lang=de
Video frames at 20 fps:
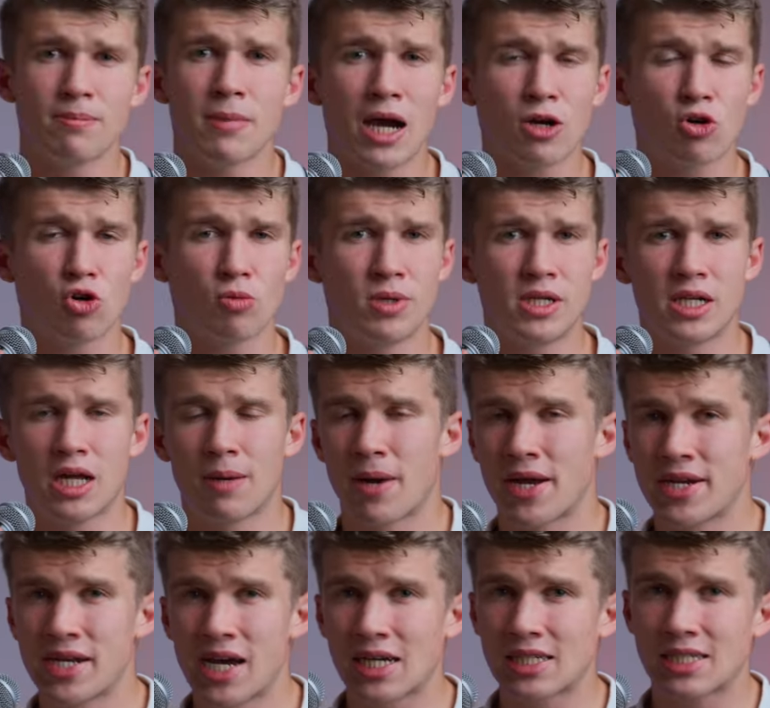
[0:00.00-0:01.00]
die Makrobilder
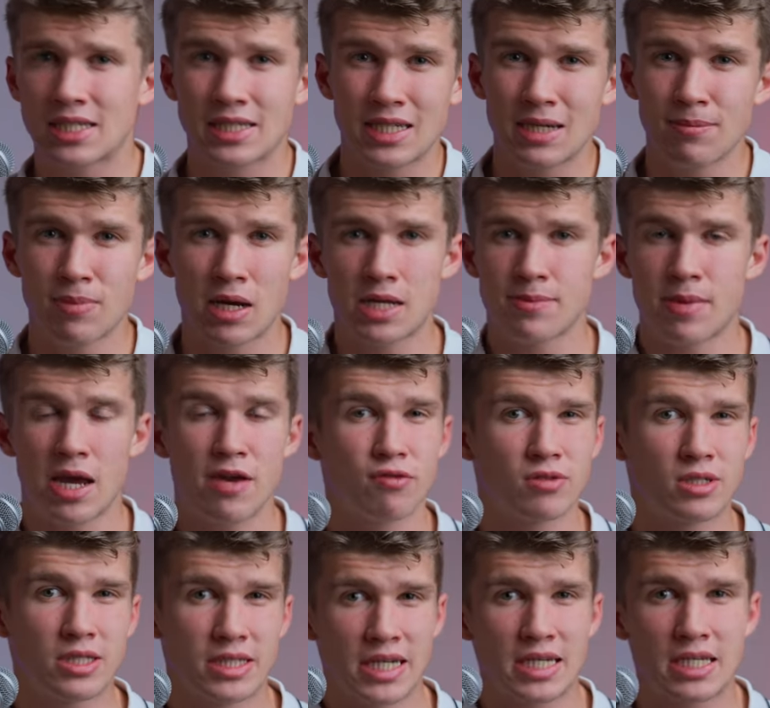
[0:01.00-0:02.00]
bei Nacht sehen bei dem
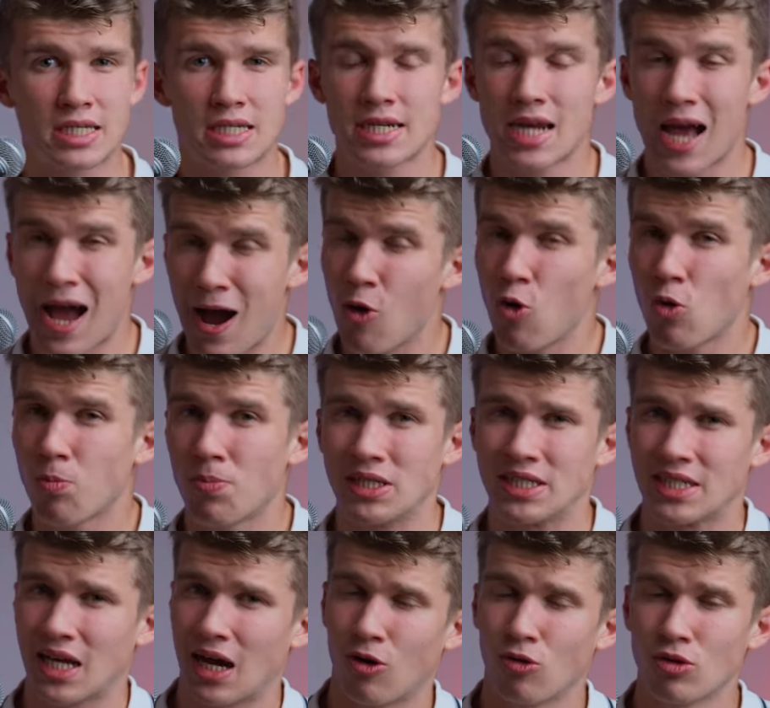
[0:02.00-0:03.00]
iPhone 16 auch
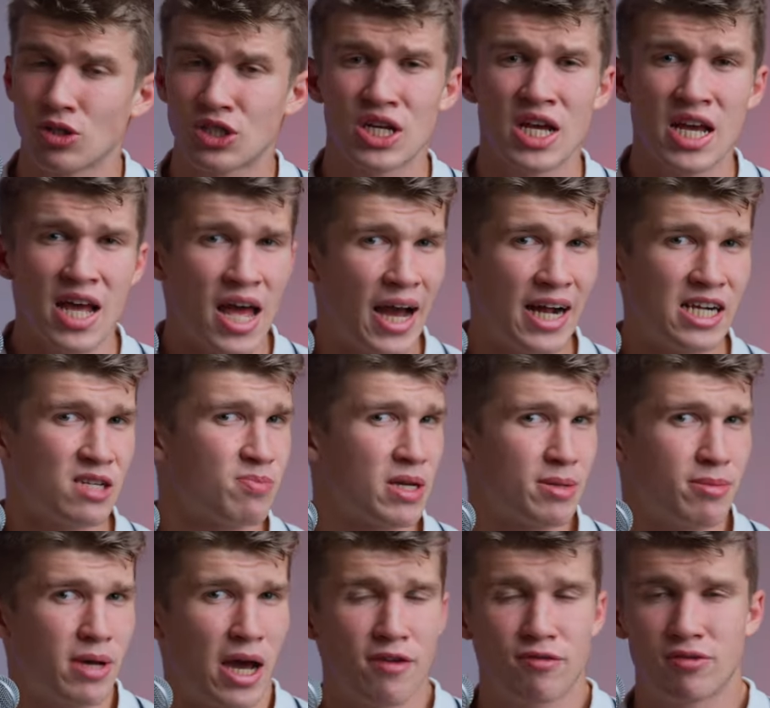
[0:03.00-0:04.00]
besser aus als
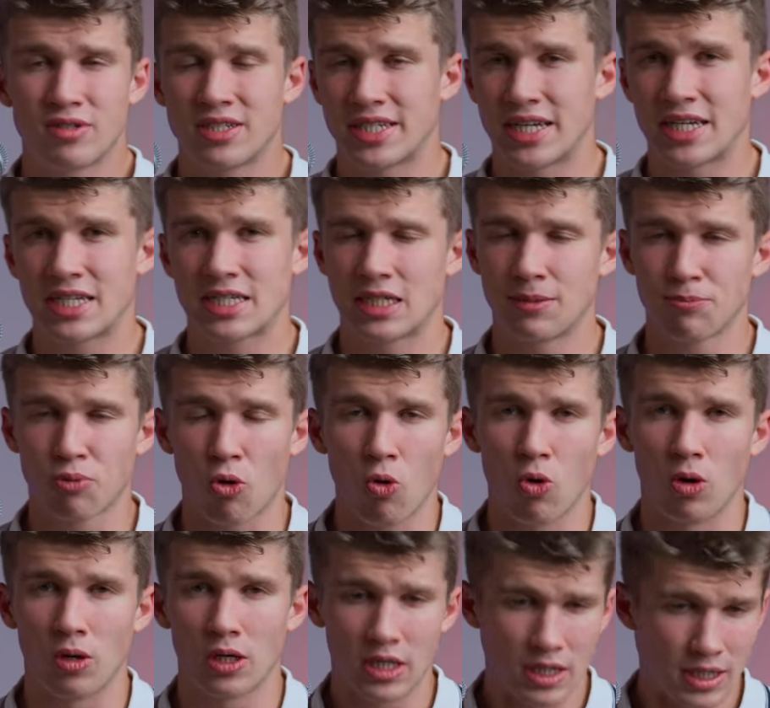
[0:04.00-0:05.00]
bei dem iPhone 16
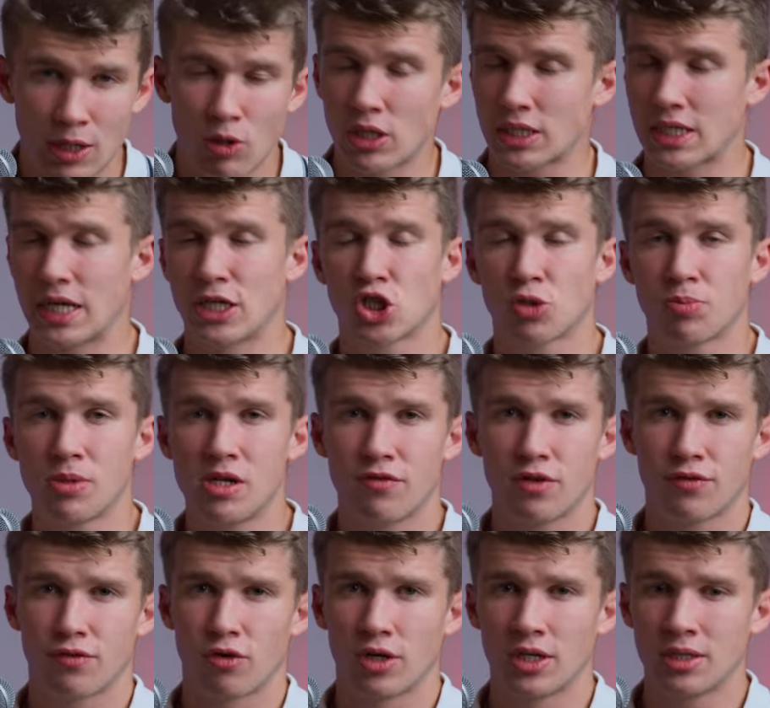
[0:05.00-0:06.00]
Pro. Genau das gleiche
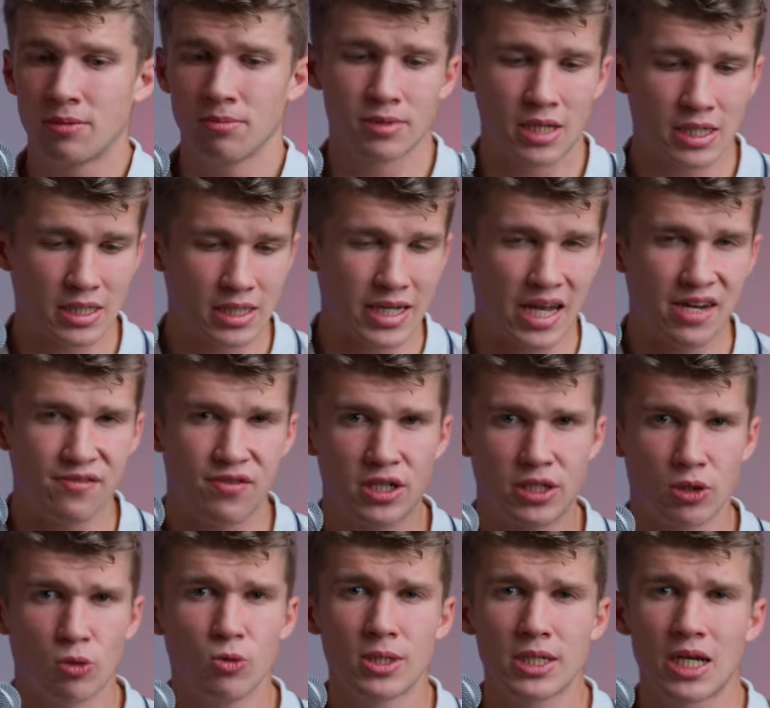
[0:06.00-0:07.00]
Spiel wie vorhin, das ist
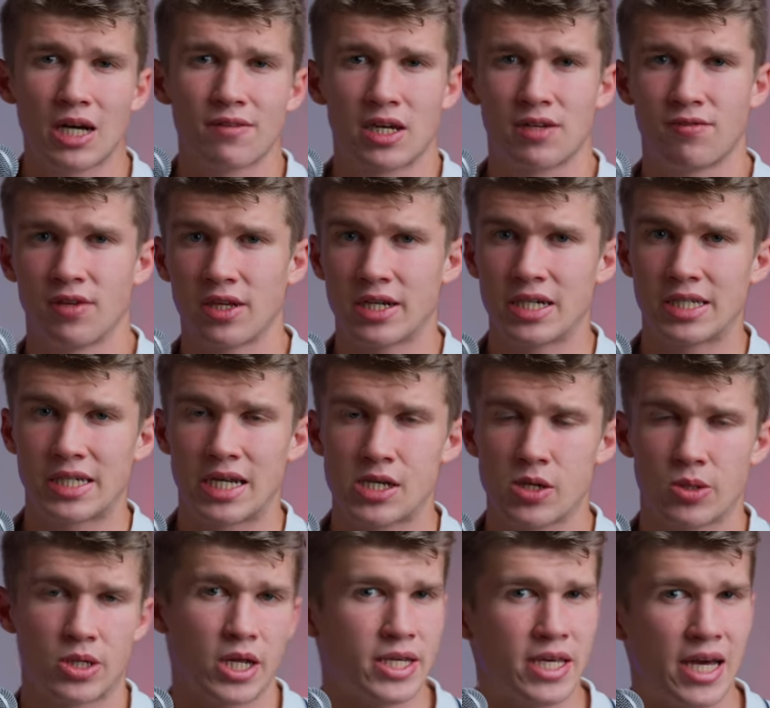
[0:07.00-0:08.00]
einfach der
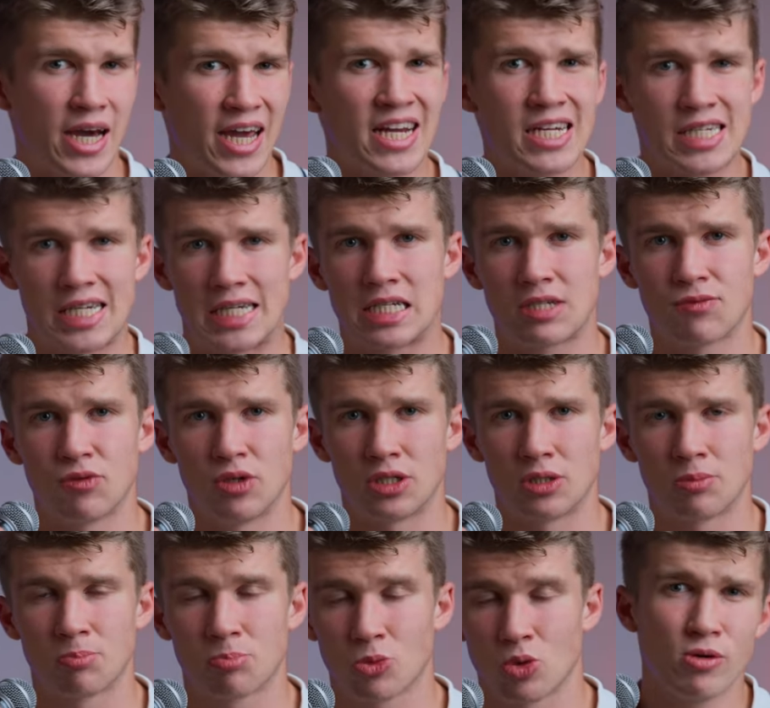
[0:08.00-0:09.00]
Ultraweitwinkelsensor, der hier eingesetzt
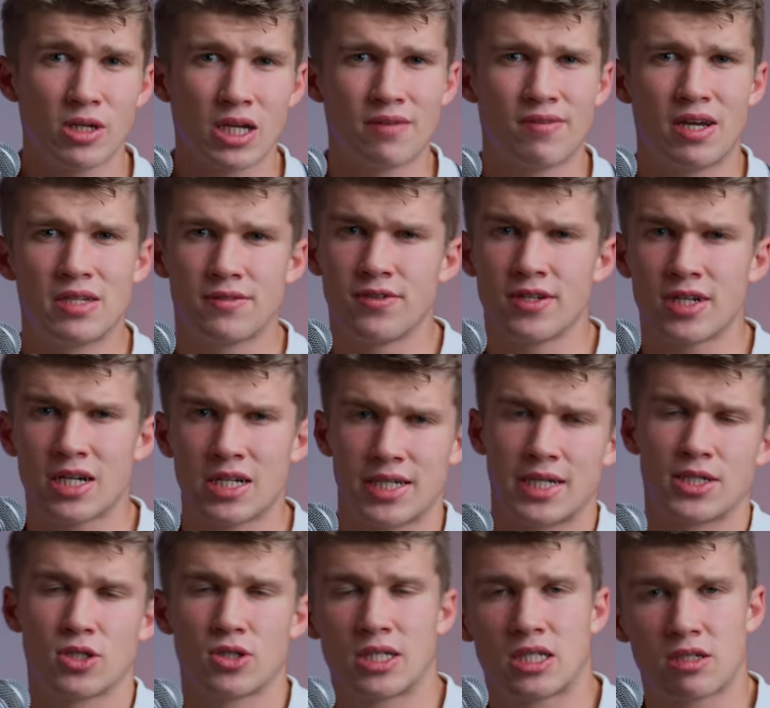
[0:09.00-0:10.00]
wird. Der
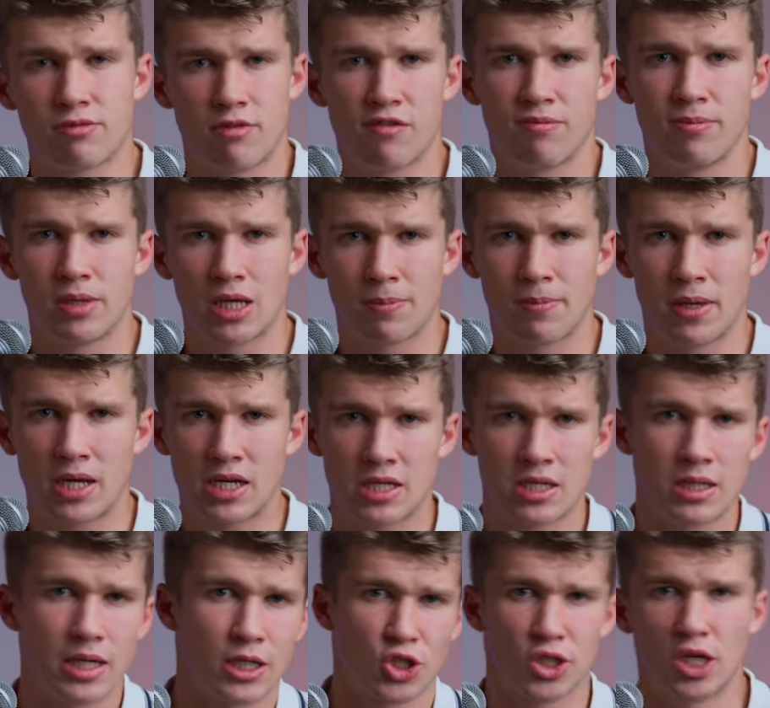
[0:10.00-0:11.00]
Ultraweitwinkelsensor hat 12
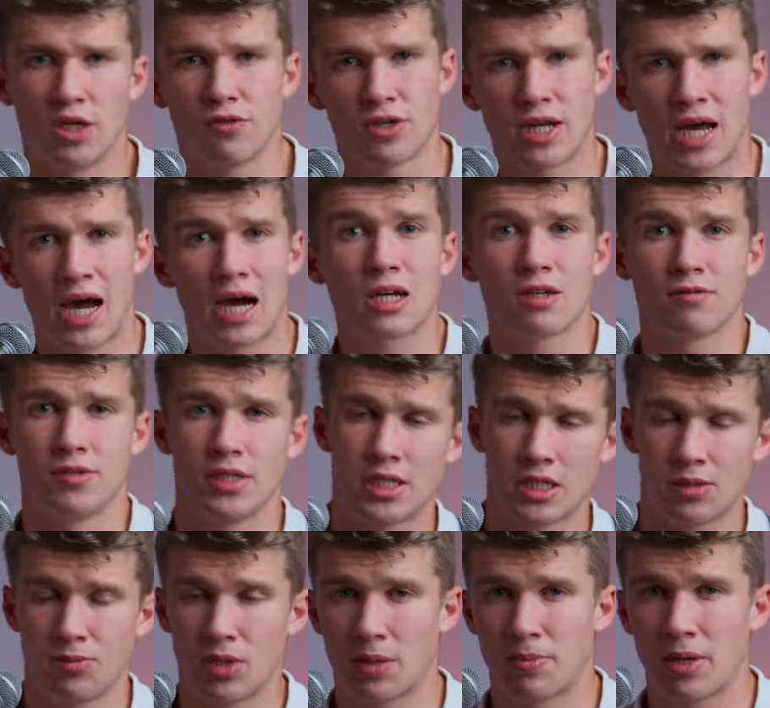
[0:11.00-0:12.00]
Megapixel anstelle von
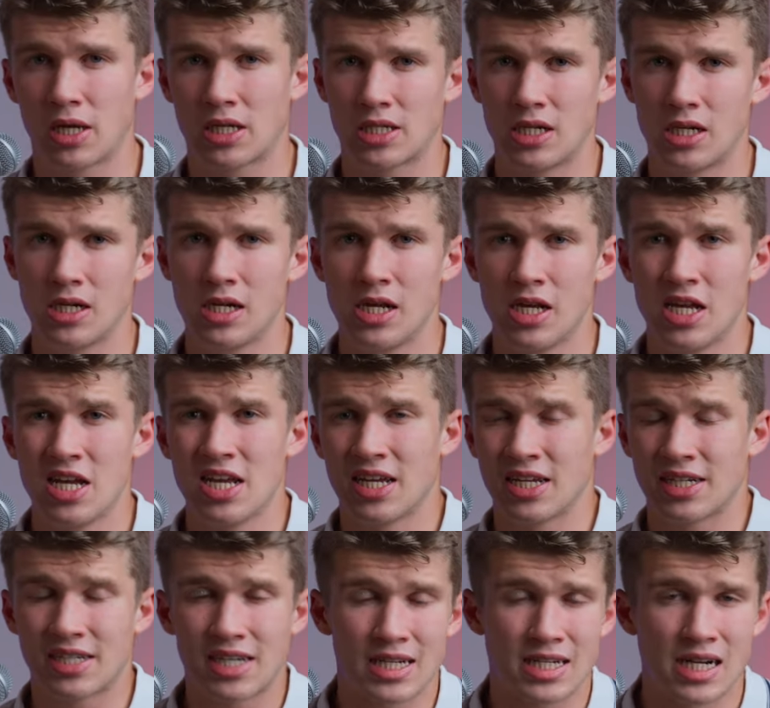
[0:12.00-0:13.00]
48 Megapixel,
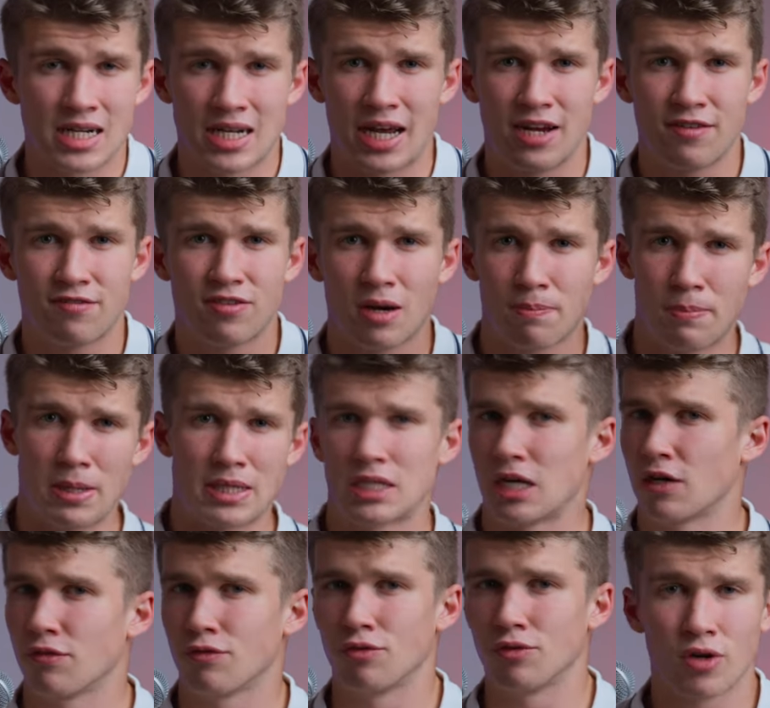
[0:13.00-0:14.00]
das halt einfach
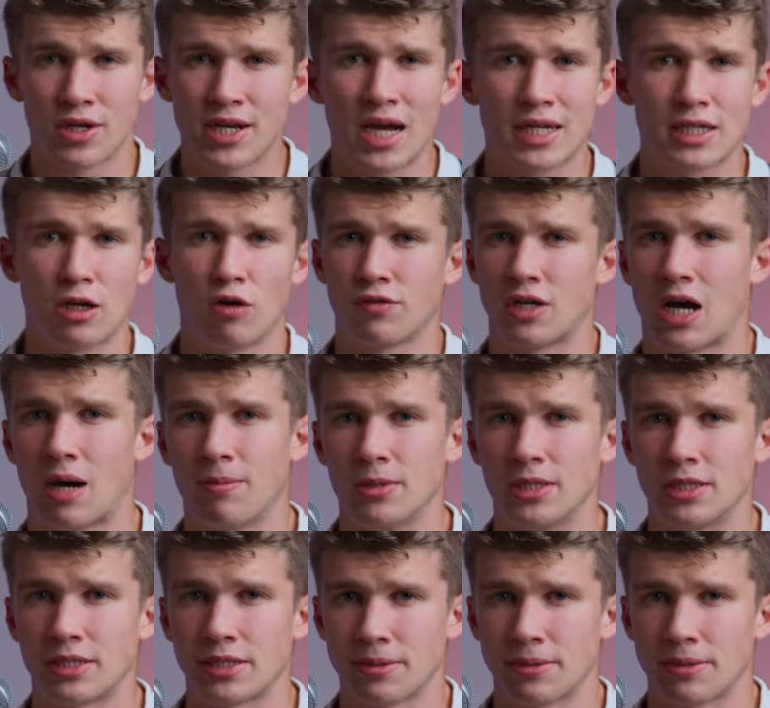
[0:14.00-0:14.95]
besser für Nachtaufnahmen